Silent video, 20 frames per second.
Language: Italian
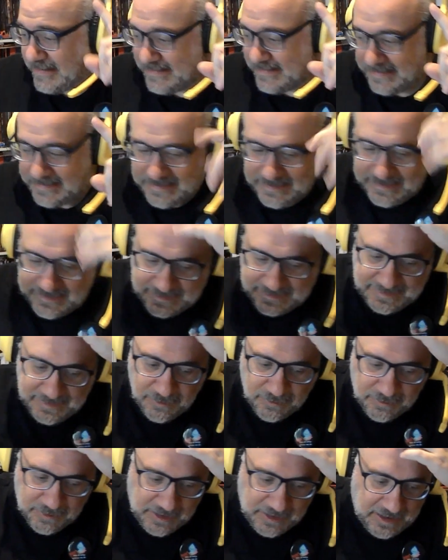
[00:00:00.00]

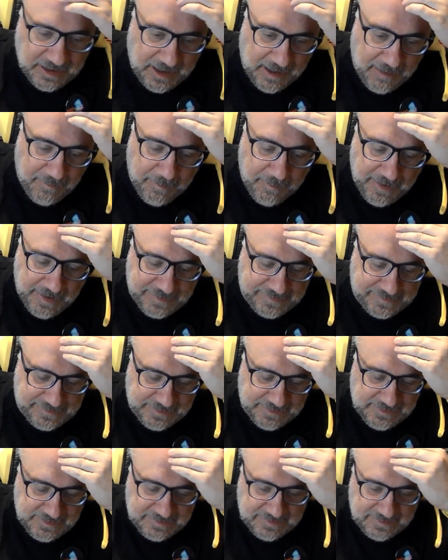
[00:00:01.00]
Edizioni, MS
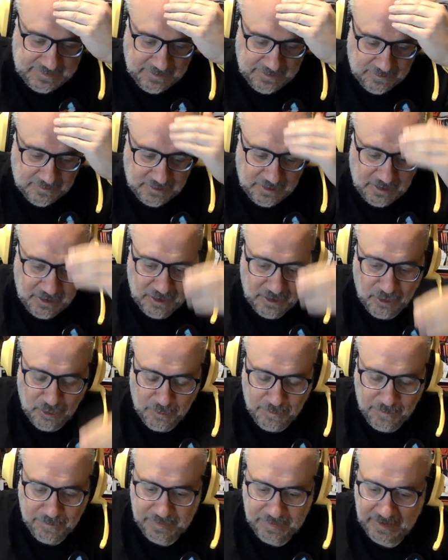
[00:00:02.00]
Edizioni, ho
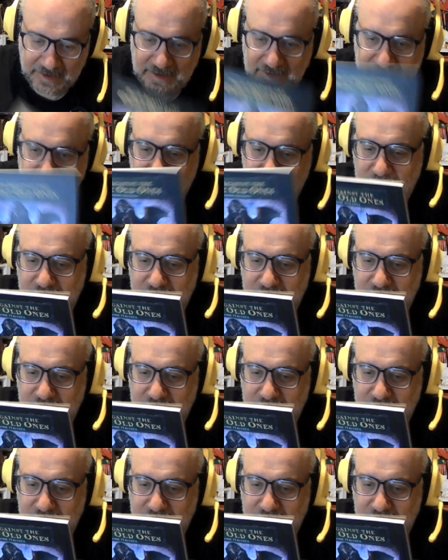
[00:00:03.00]
preso